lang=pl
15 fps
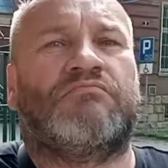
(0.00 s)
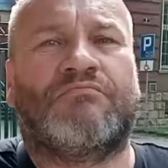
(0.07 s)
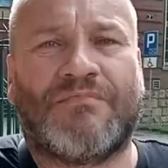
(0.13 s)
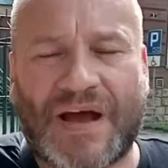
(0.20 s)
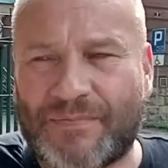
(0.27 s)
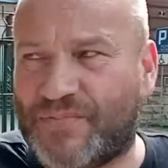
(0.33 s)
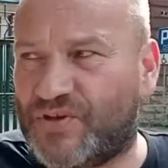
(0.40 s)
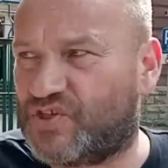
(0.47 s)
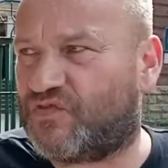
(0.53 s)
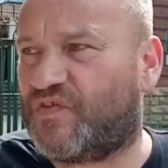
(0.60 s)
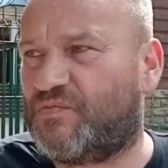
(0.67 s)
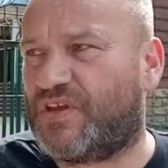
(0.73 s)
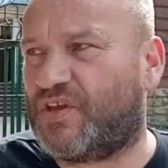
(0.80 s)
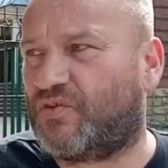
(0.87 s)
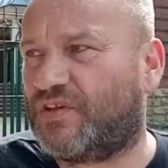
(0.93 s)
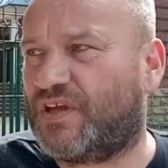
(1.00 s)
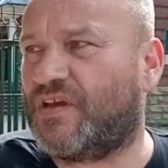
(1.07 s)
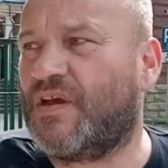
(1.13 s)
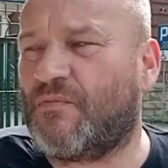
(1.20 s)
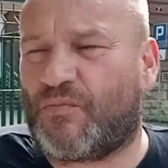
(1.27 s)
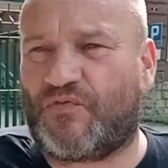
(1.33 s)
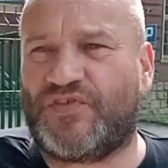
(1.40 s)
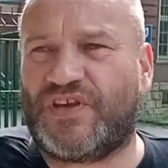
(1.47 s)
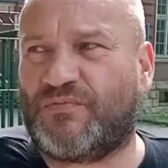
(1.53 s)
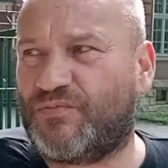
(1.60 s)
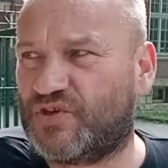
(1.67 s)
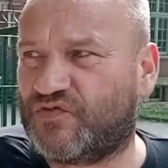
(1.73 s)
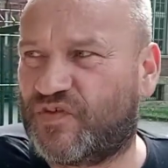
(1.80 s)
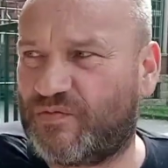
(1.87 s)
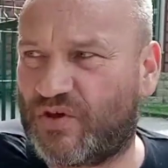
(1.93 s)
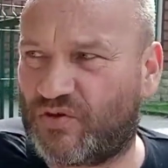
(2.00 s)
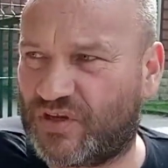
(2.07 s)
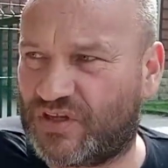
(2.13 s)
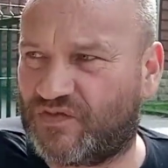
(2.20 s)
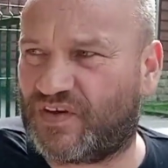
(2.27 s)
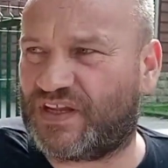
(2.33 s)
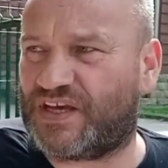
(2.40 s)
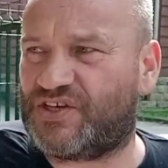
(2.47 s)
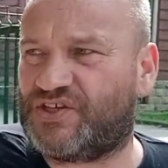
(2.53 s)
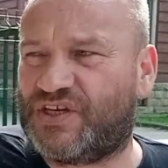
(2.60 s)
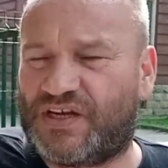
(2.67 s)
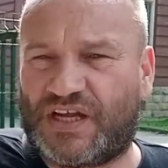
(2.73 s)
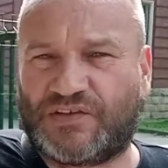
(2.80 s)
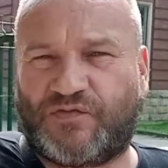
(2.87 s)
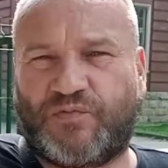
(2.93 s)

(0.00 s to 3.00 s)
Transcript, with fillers: ma być wymieniony, powinien być wymieniony 12 lat.